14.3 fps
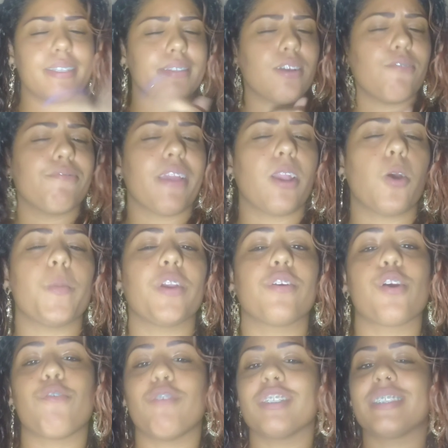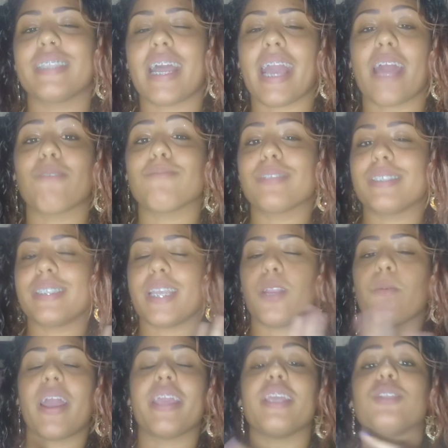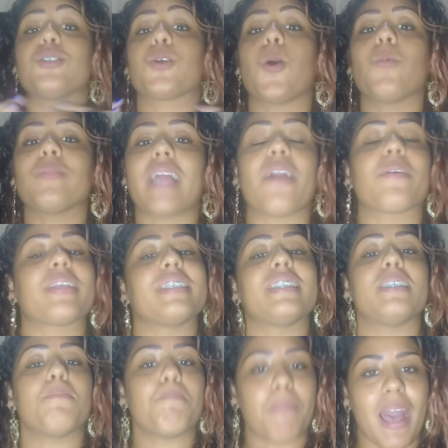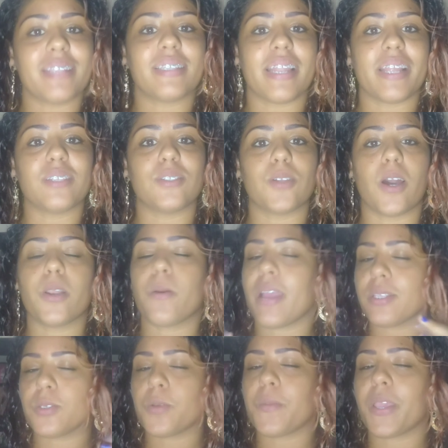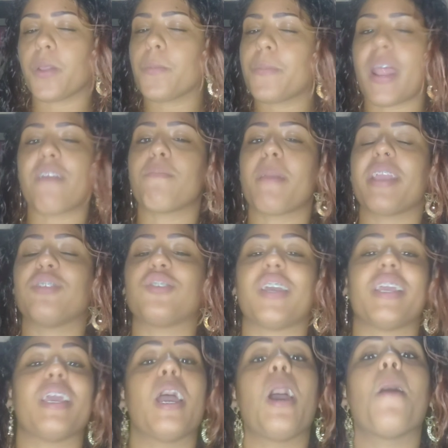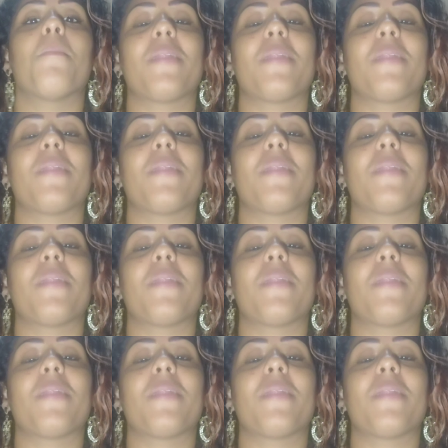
Então vem comigo que eu vou destacar uns 5 aí e te contar o que se passa na história, um resumindo brevemente aí,